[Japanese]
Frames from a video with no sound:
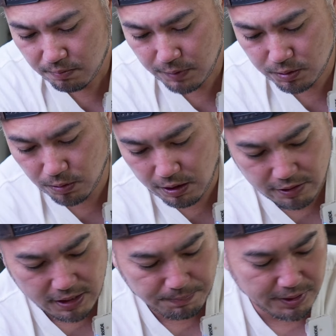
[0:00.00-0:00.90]
まあ、その
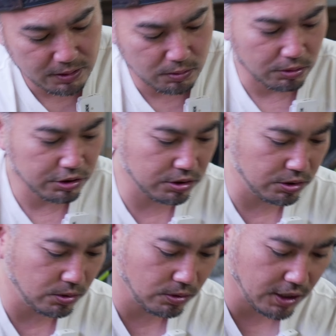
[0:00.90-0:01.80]
辺はやっぱりこう
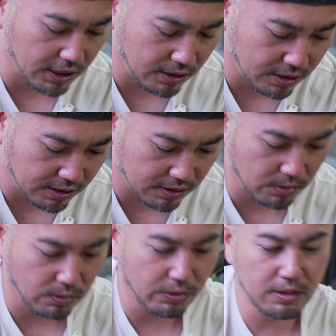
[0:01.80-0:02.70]
質量が
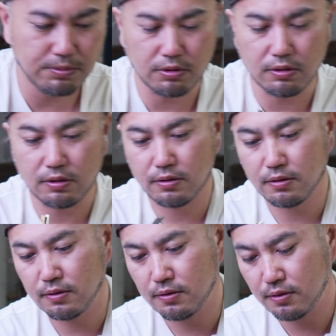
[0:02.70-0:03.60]
多い分
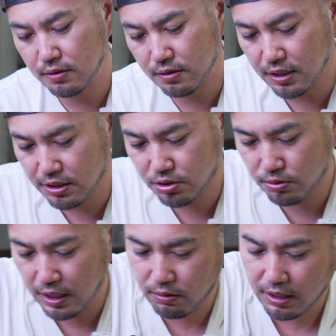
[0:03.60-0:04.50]
頑
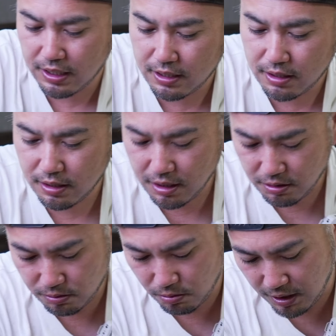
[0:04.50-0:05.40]
丈なのかなっていうの